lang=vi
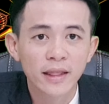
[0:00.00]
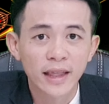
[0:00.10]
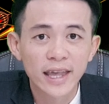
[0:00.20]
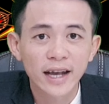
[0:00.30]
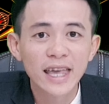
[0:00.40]

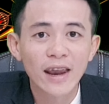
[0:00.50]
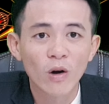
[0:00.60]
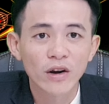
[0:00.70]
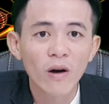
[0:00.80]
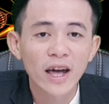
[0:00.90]
tại vì cái giai
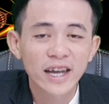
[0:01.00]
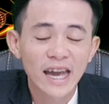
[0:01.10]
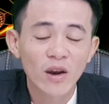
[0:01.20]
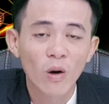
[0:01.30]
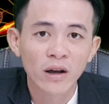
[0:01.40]
đoạn đó là cái
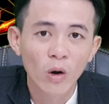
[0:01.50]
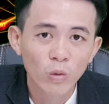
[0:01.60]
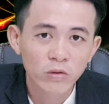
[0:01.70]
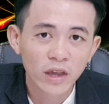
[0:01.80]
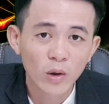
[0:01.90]
giai đoạn
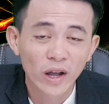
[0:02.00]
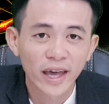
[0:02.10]
oxy hòa